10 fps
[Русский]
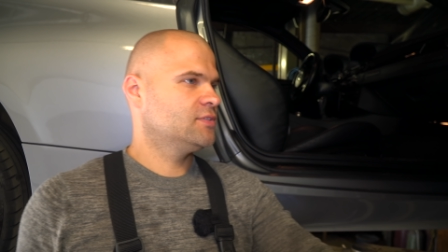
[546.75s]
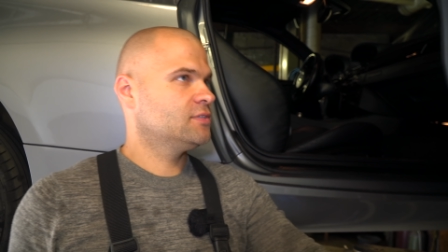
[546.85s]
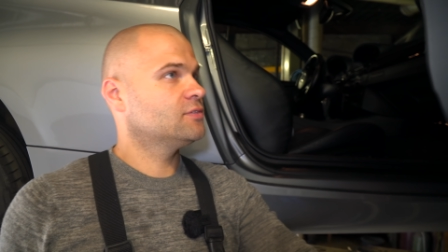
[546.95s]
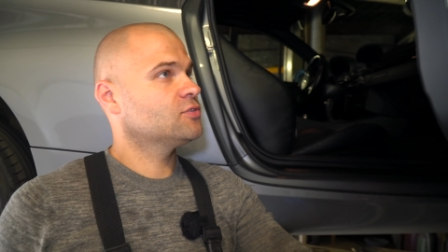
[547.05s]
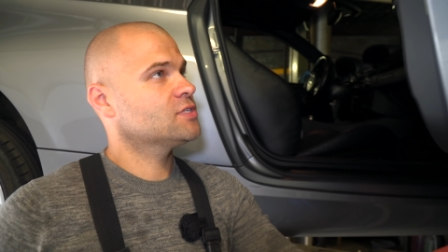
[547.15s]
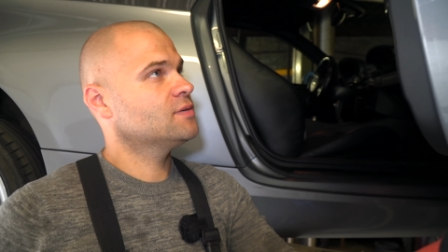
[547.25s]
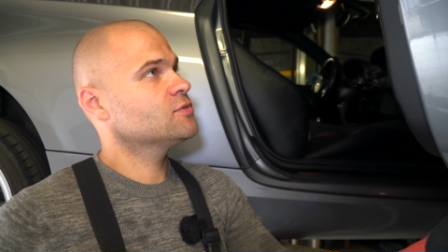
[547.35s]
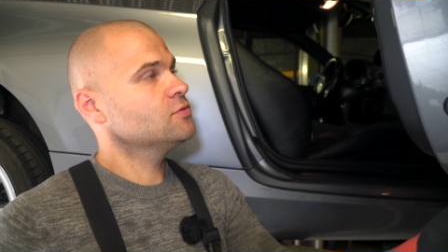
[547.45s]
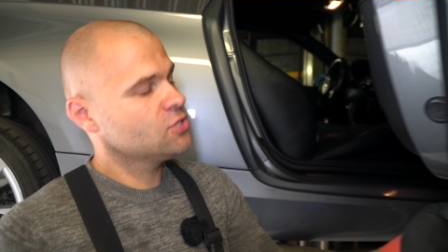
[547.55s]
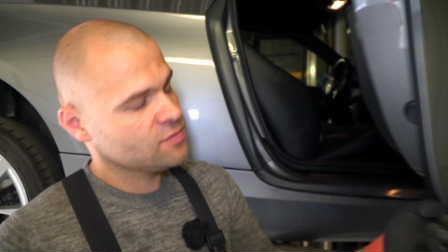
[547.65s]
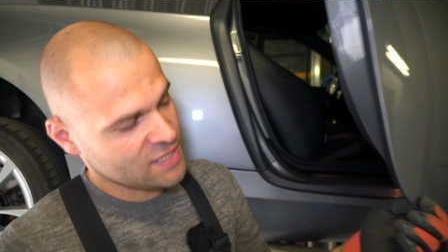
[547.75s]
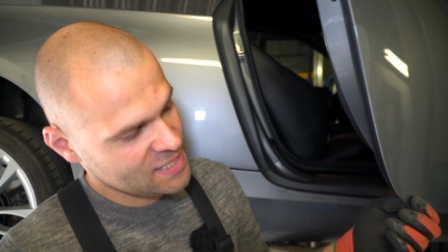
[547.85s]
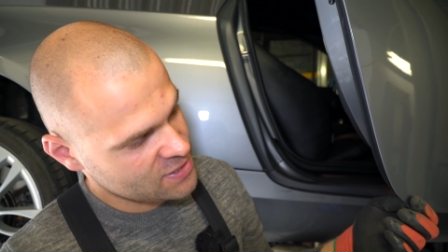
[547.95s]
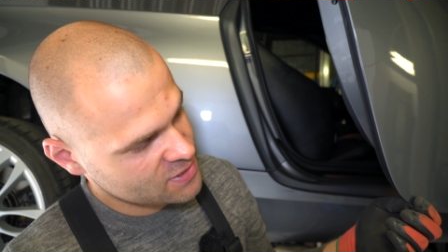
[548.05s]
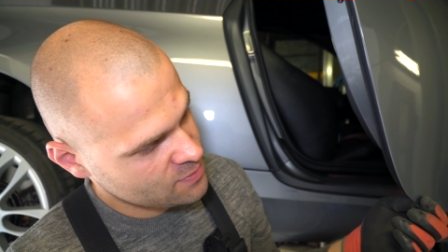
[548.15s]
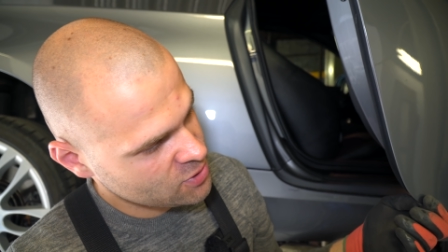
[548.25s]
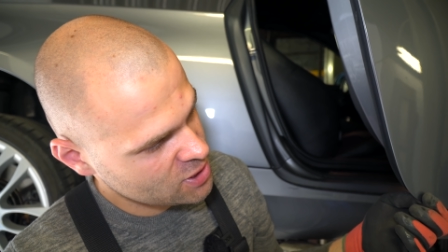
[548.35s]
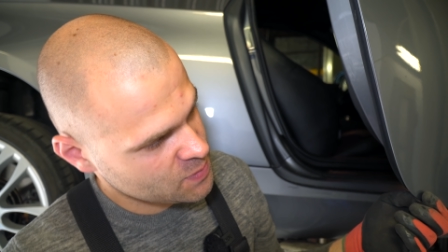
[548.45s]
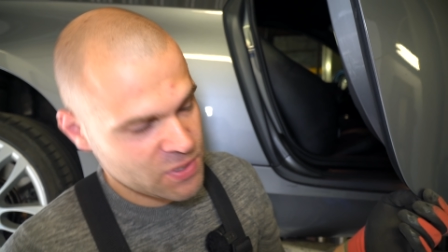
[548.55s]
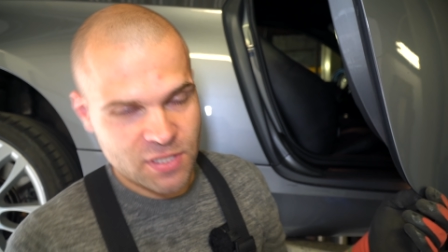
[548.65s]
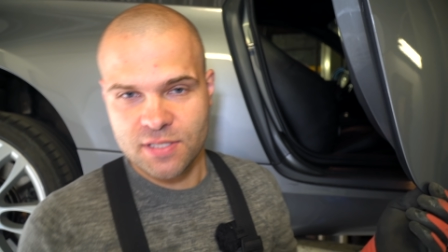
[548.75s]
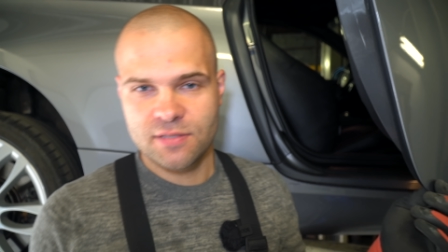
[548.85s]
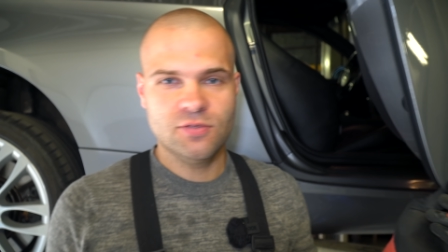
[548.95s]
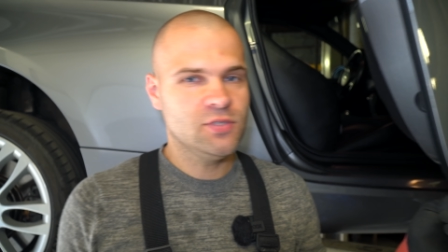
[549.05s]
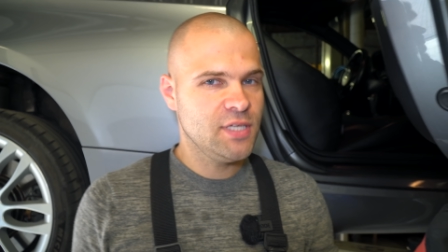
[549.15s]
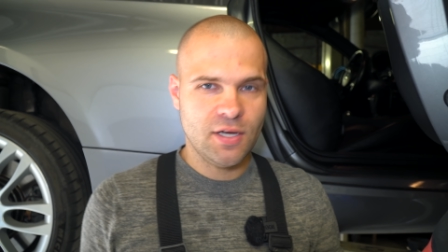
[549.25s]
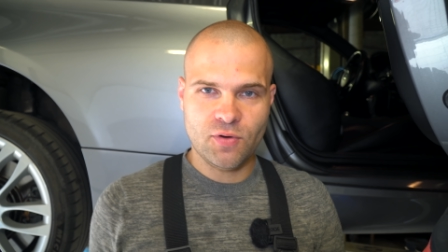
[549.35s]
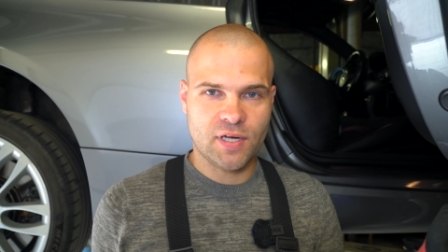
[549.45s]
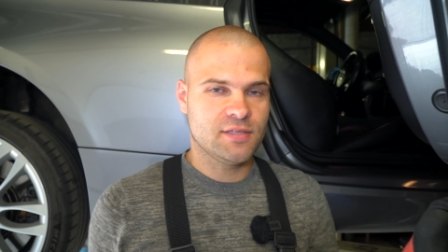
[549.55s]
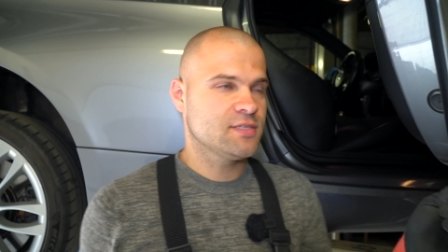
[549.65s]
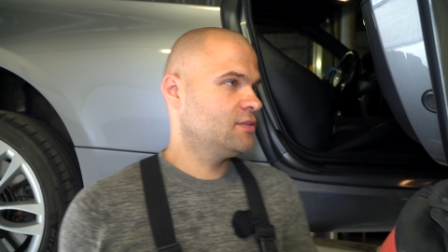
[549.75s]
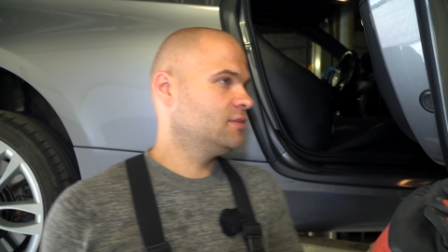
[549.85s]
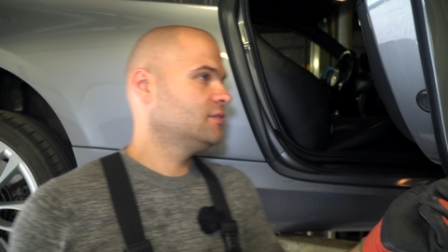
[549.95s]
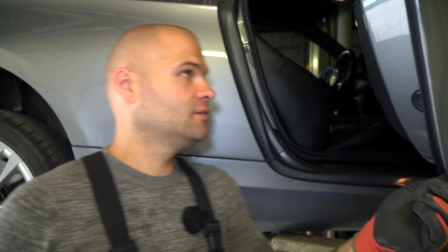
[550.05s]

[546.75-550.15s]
Вот это тот самый случай. Владелец, не обижайся, пожалуйста, но это неаккуратный салон.